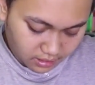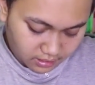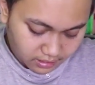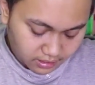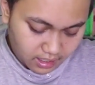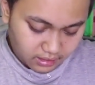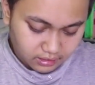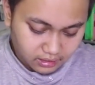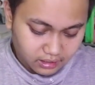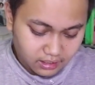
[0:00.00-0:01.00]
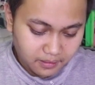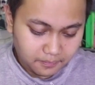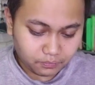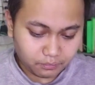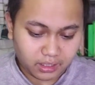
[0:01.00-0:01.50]
ini ada ini
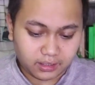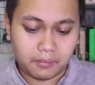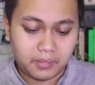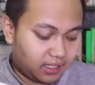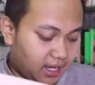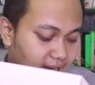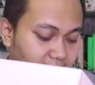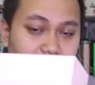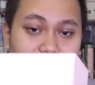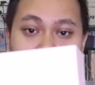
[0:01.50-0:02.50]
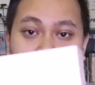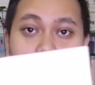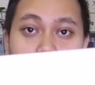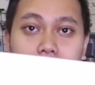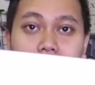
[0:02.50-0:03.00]
pertama nih ada ini